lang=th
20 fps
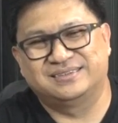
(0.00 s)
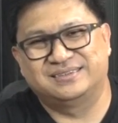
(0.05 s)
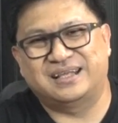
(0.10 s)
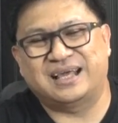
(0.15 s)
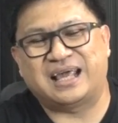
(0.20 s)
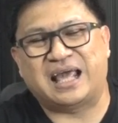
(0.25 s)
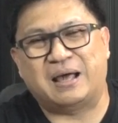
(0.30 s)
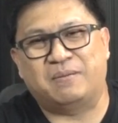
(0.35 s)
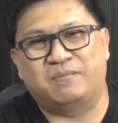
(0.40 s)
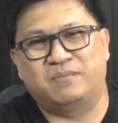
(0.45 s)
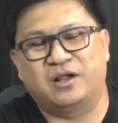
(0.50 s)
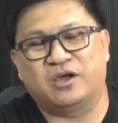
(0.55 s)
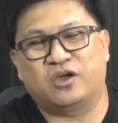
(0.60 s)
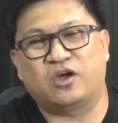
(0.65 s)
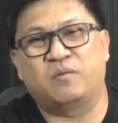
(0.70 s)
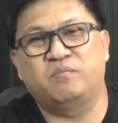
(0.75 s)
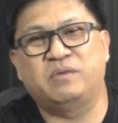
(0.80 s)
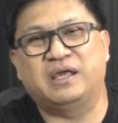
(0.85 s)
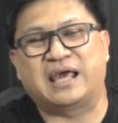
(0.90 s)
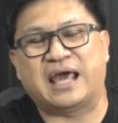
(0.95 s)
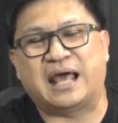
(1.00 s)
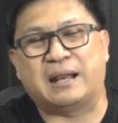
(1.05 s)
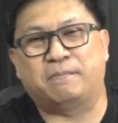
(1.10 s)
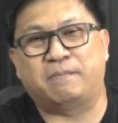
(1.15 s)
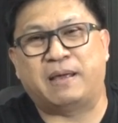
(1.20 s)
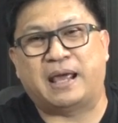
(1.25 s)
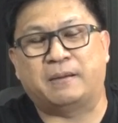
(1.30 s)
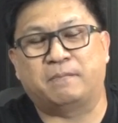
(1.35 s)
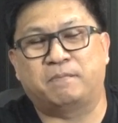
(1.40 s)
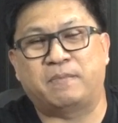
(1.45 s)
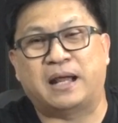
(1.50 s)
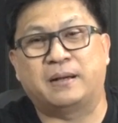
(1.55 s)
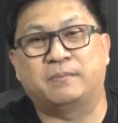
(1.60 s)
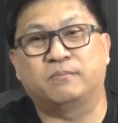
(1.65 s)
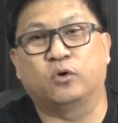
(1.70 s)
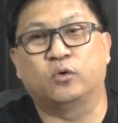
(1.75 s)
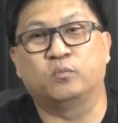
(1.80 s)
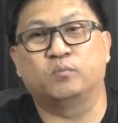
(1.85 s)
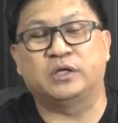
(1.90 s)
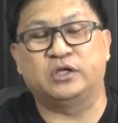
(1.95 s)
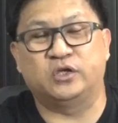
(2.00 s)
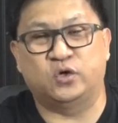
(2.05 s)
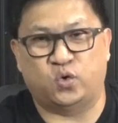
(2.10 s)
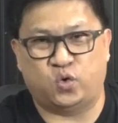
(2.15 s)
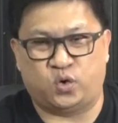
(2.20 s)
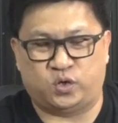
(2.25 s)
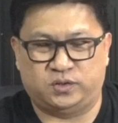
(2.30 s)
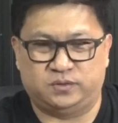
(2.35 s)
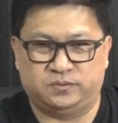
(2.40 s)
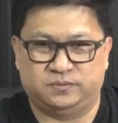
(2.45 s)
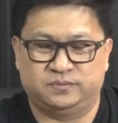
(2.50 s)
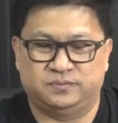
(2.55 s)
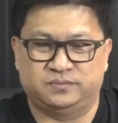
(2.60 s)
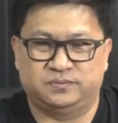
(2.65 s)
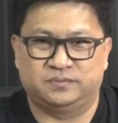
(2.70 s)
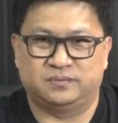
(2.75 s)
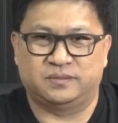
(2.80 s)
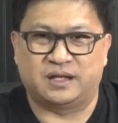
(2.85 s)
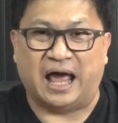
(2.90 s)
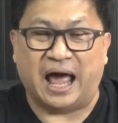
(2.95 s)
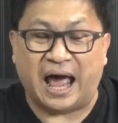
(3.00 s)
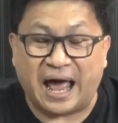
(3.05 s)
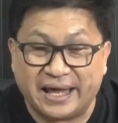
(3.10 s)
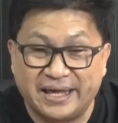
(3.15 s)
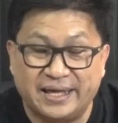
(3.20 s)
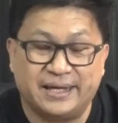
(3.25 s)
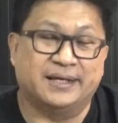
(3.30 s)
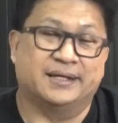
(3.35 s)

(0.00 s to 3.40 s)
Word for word: นะครับแล้วก็มีการแบ่งปันผลประโยชน์ ให้